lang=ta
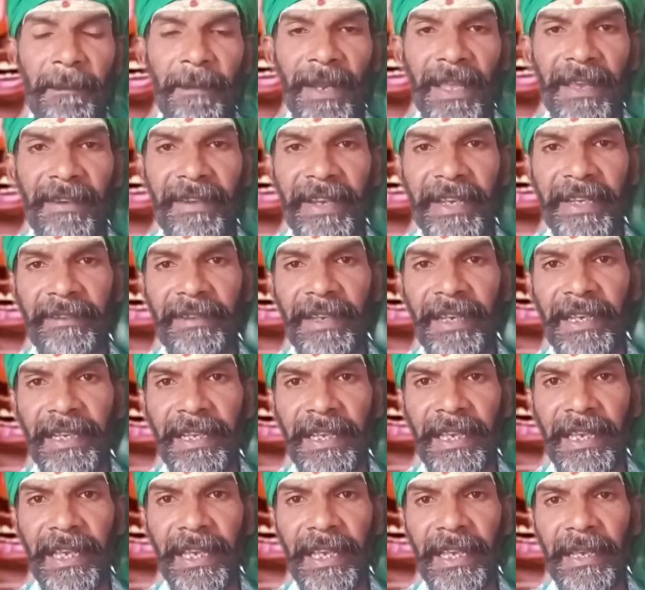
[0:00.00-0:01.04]
அப்பல வடிவேலு
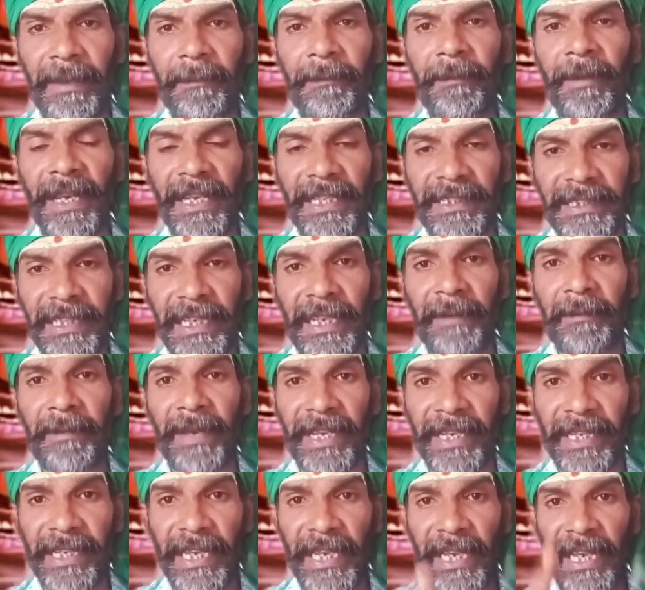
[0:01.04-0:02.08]
பழசெல்லாம்
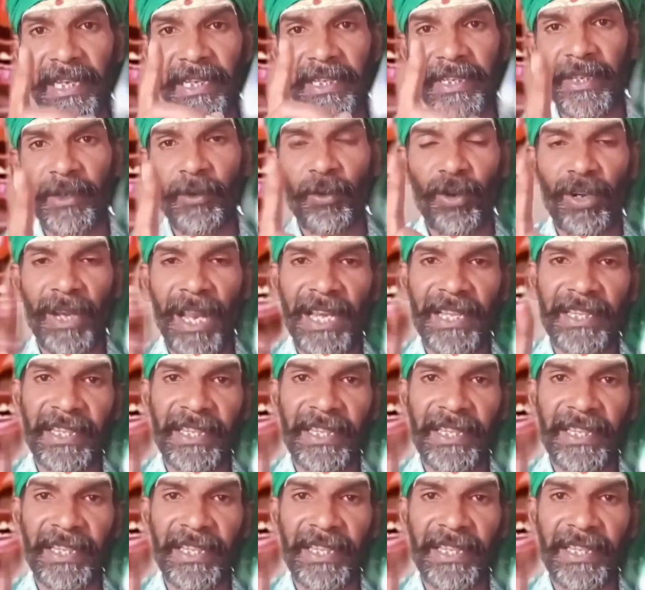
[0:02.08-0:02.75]
மறக்கிற நீ ஒரு